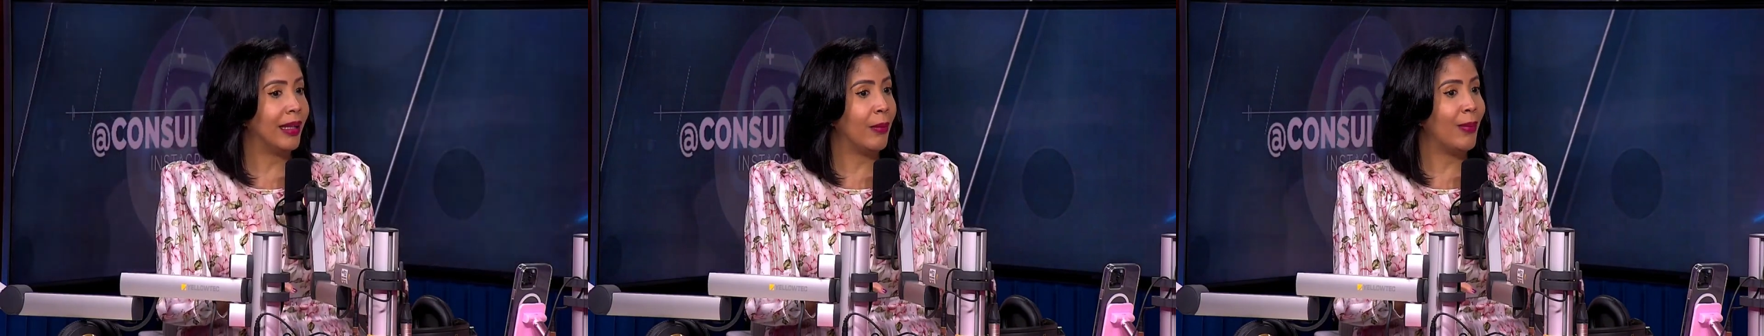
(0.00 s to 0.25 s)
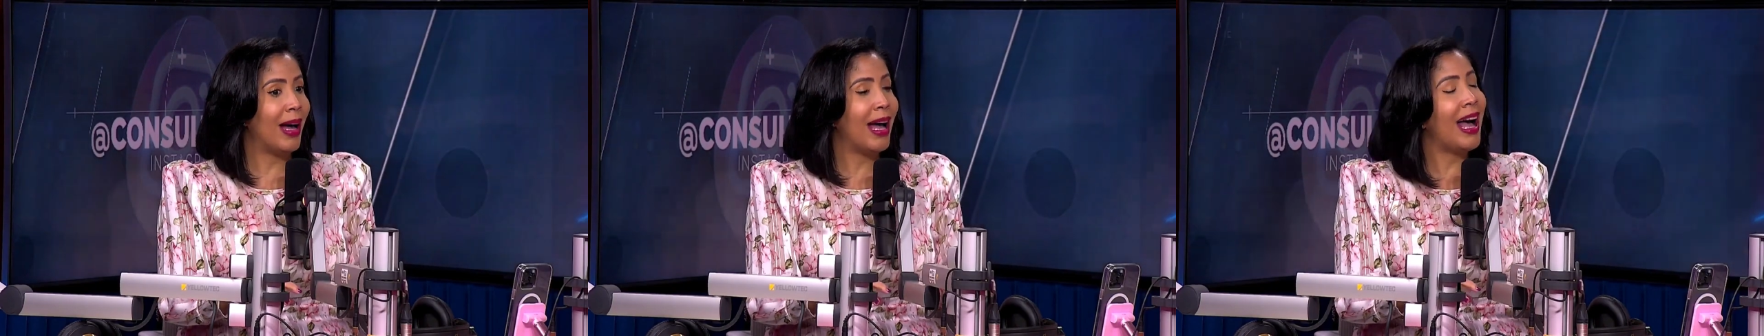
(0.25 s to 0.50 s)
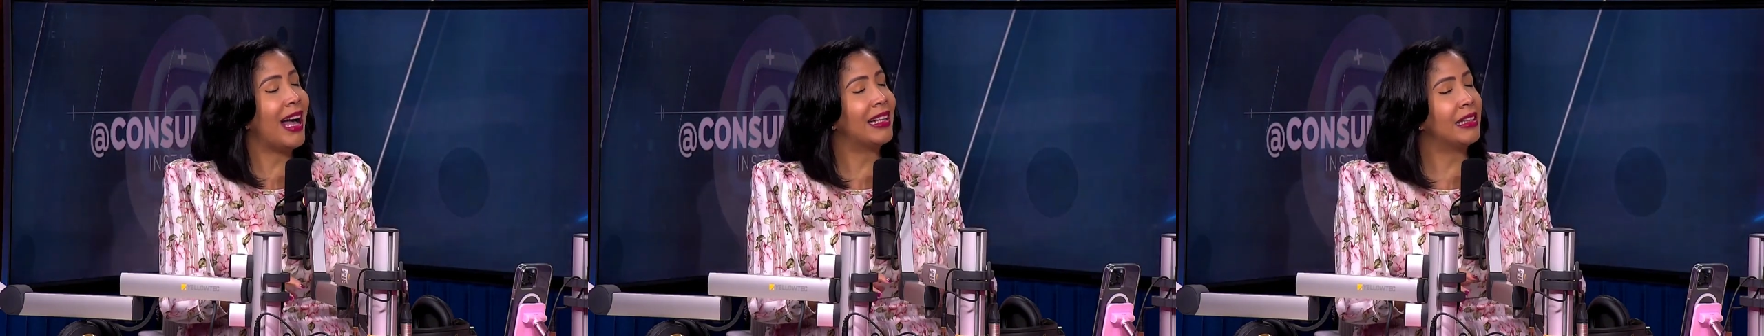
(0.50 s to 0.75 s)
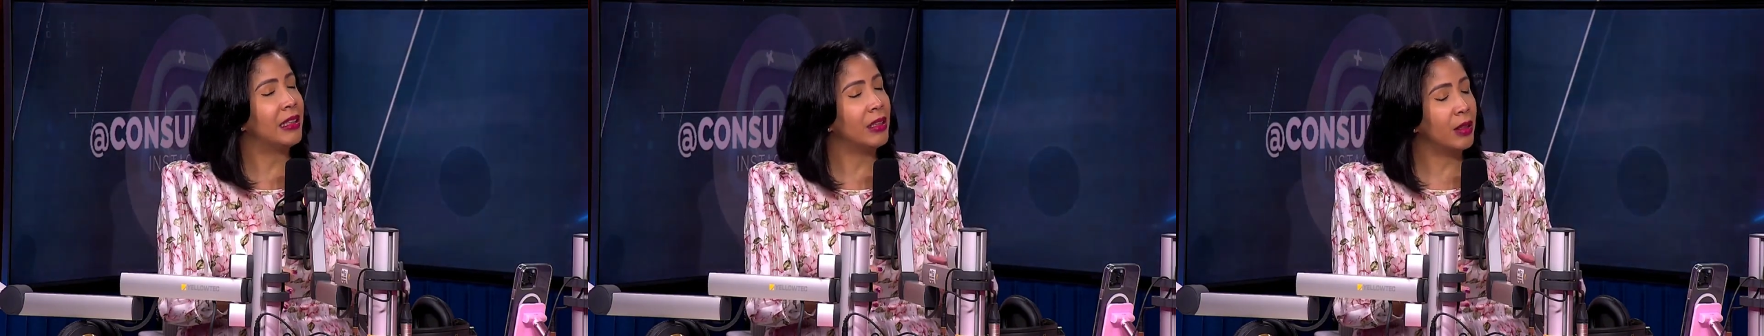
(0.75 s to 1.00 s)
que va
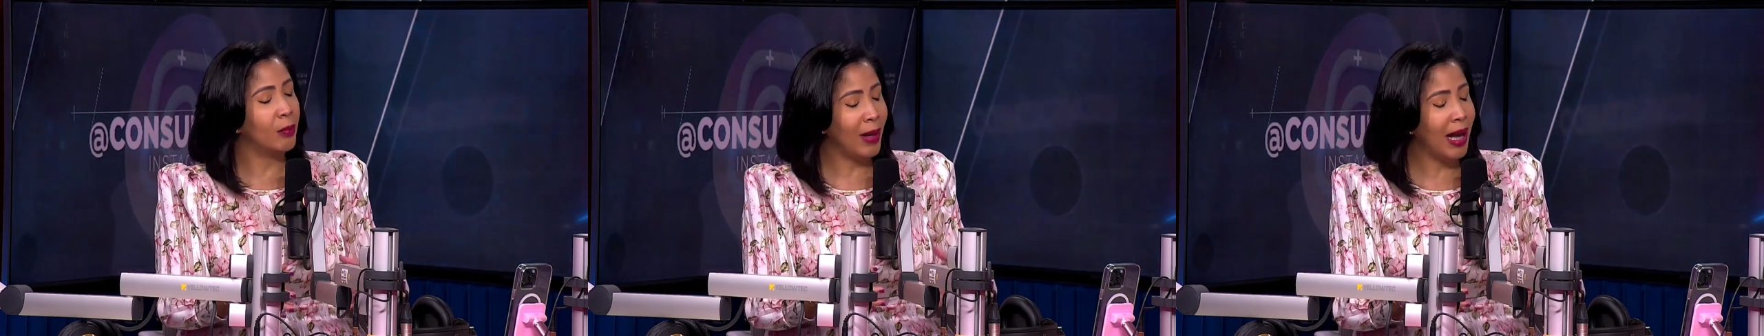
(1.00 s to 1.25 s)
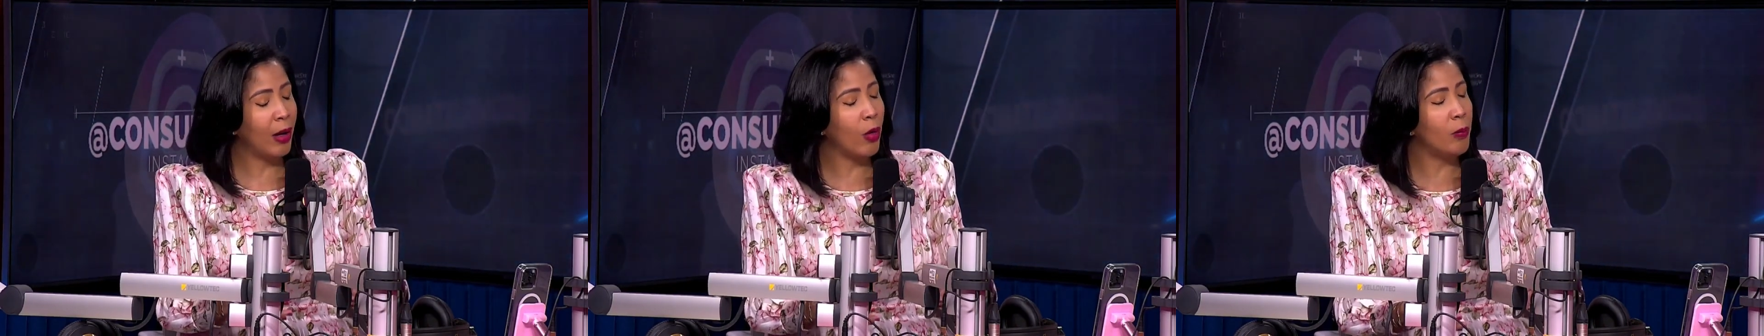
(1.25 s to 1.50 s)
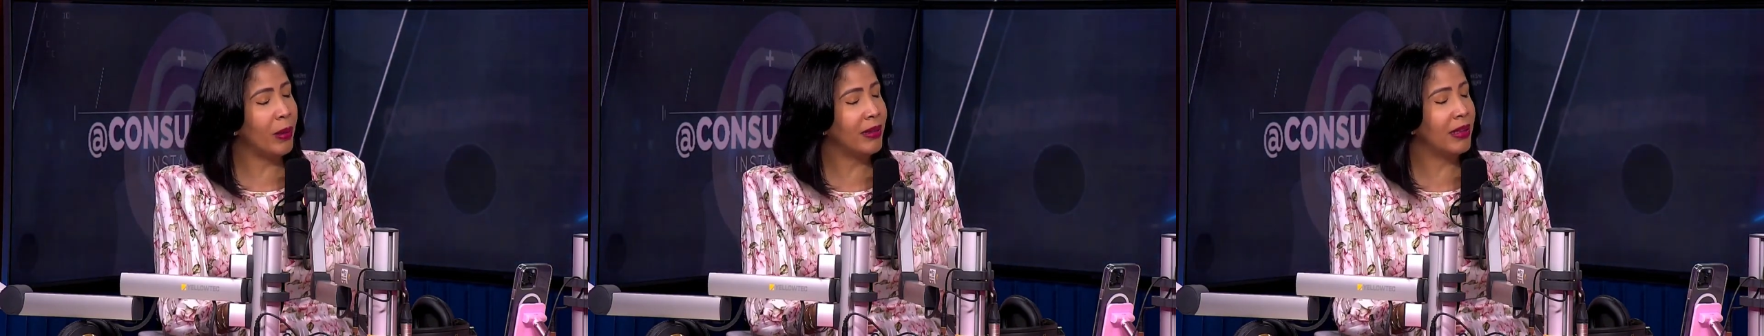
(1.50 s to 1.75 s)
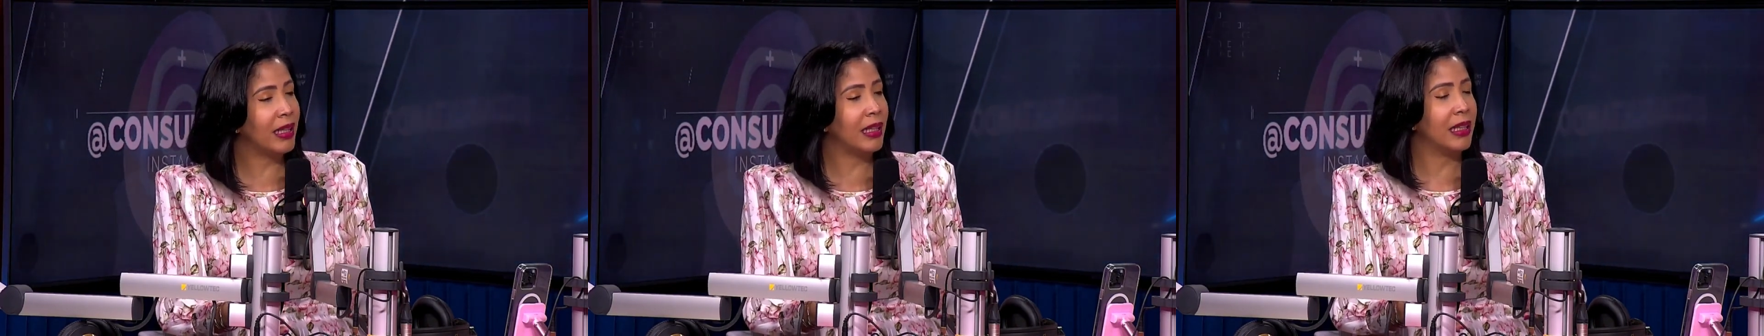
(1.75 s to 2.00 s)
va a
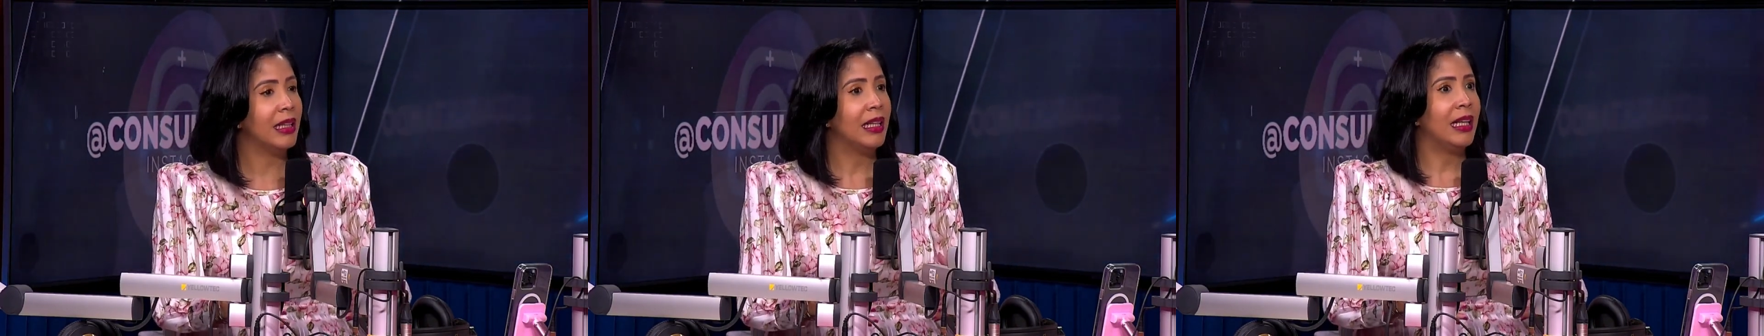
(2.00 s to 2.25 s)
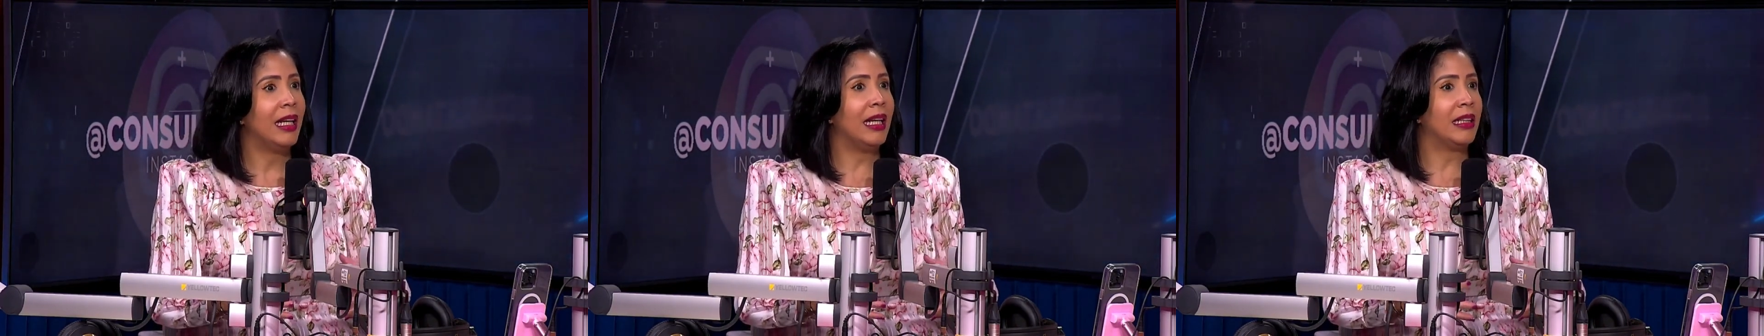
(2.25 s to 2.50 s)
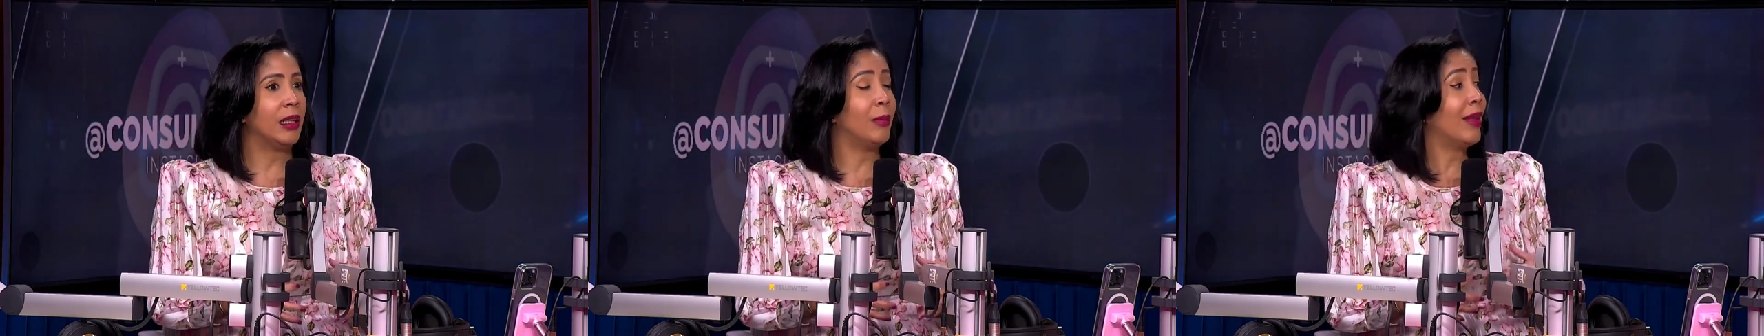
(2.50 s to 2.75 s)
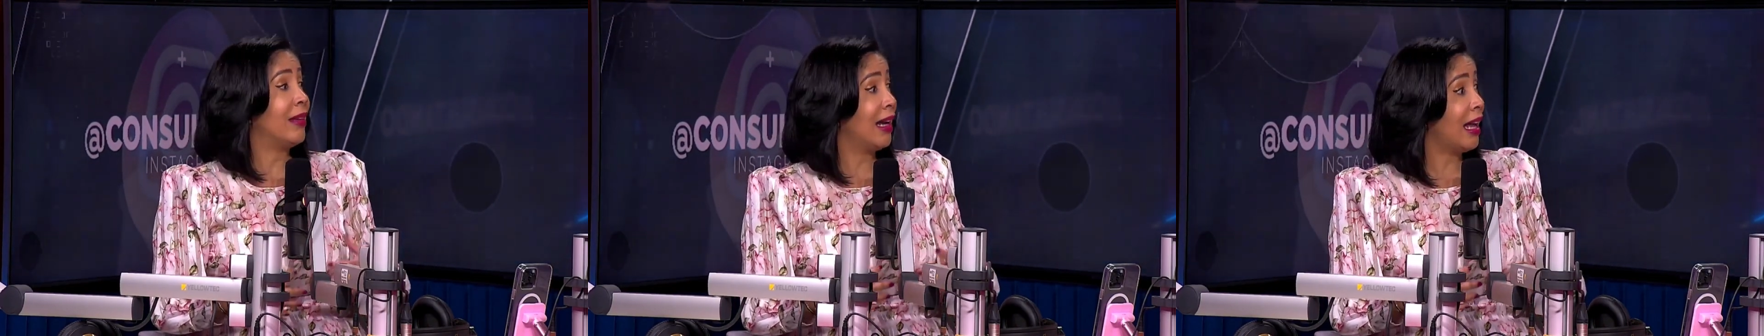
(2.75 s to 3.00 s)
comprender el
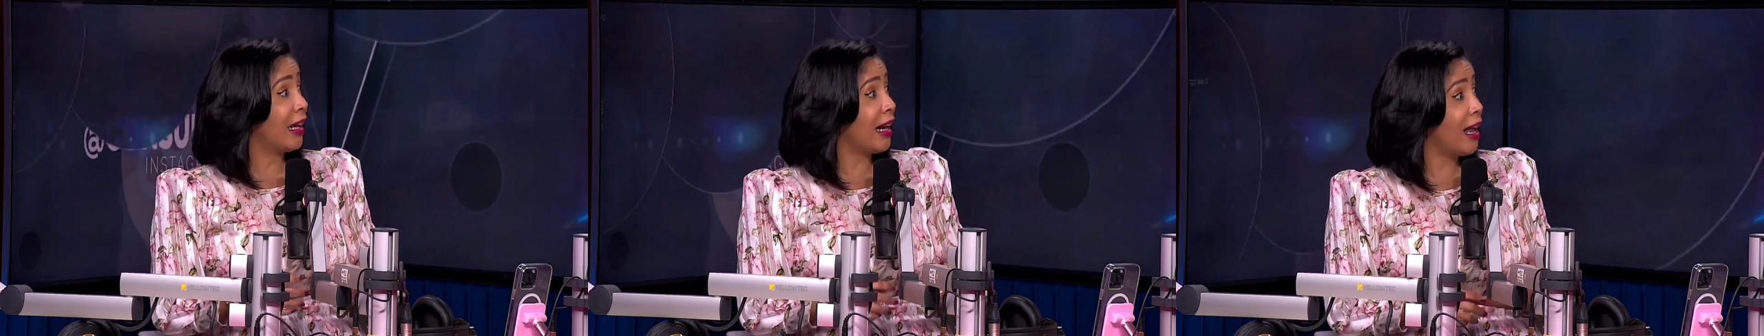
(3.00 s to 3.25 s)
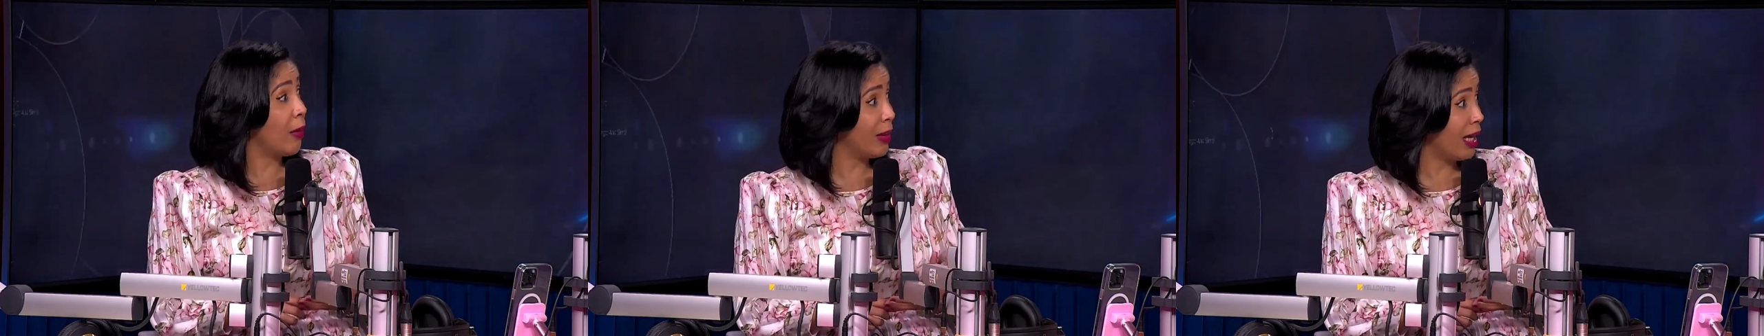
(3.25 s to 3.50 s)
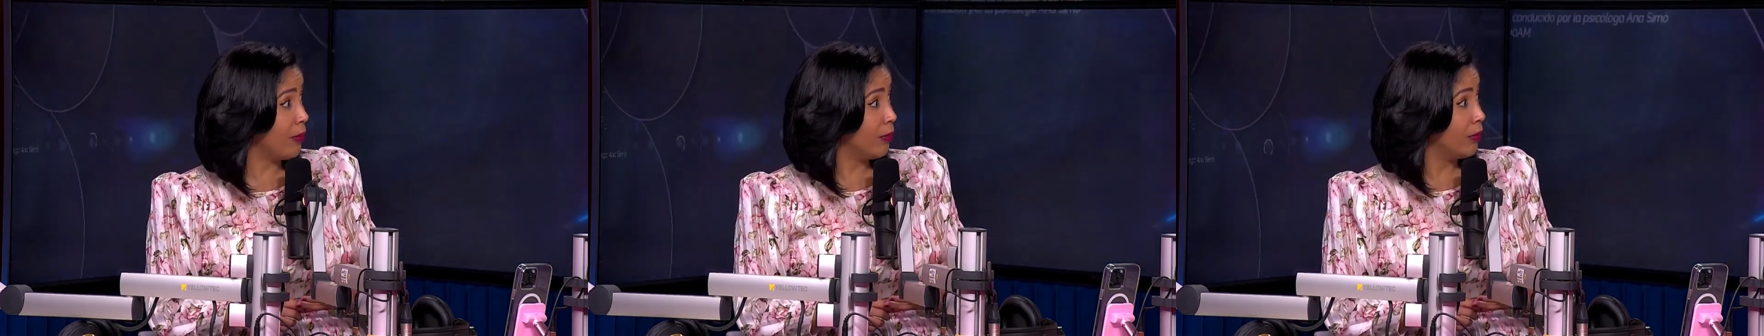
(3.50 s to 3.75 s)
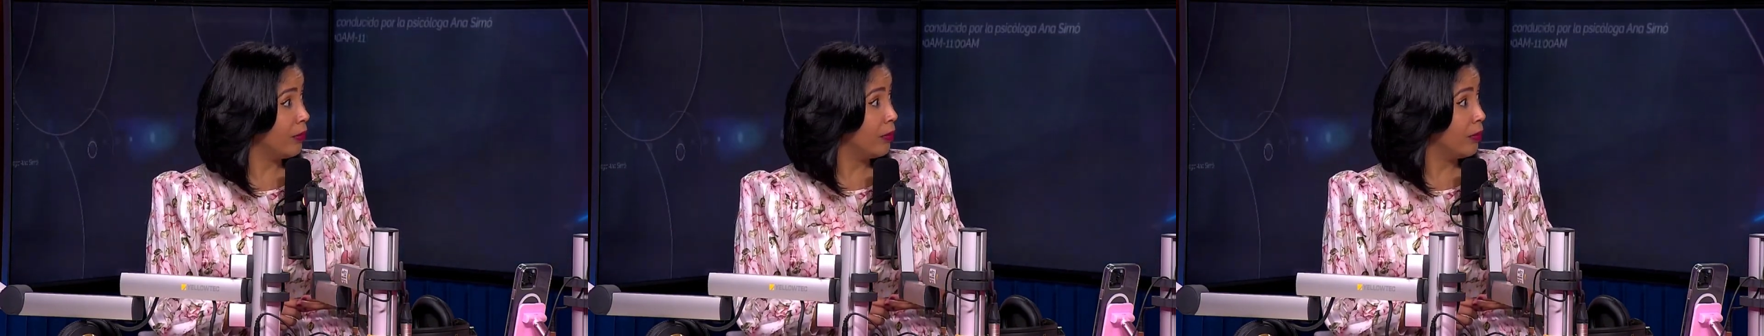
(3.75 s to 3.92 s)
tema de la rabia